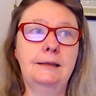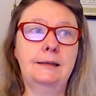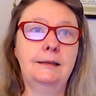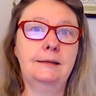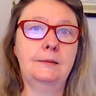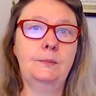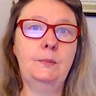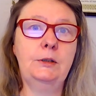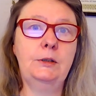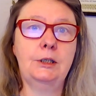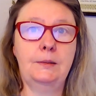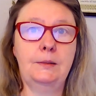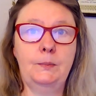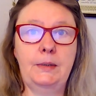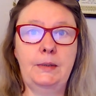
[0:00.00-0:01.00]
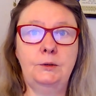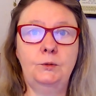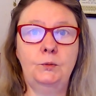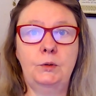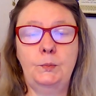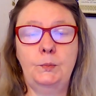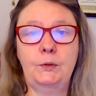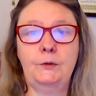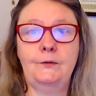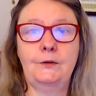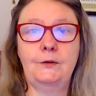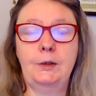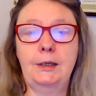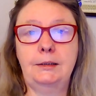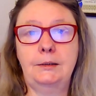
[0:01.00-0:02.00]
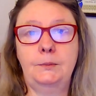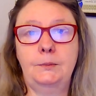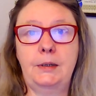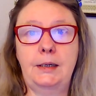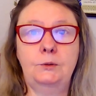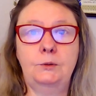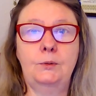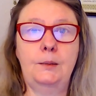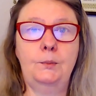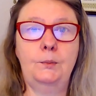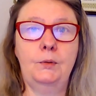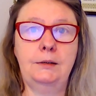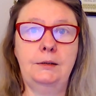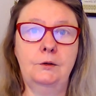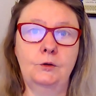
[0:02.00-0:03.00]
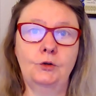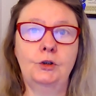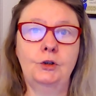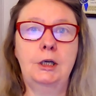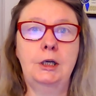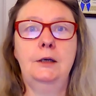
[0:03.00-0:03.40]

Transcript: y, zbicie temperatury, ponieważ moja temperatura była dość